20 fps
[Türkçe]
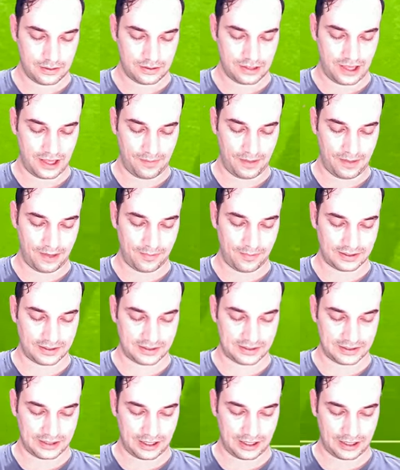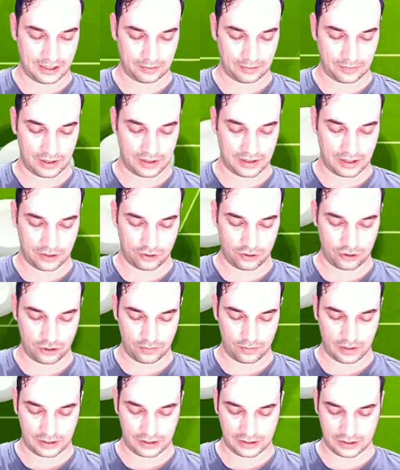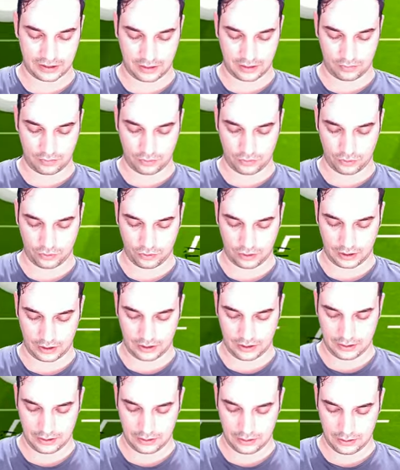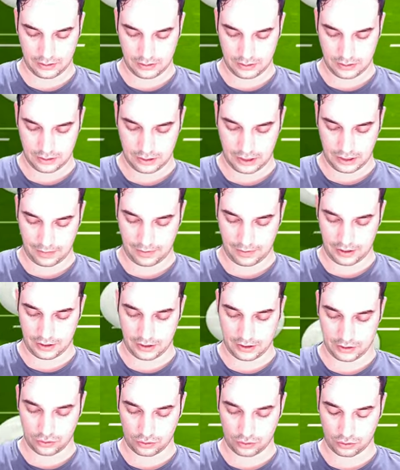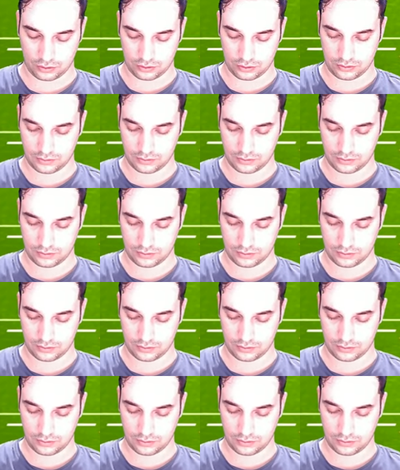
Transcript: temel mantığını anlatmaya çalışıyorum arkadaşlar bu videoda. Haberiniz olsun.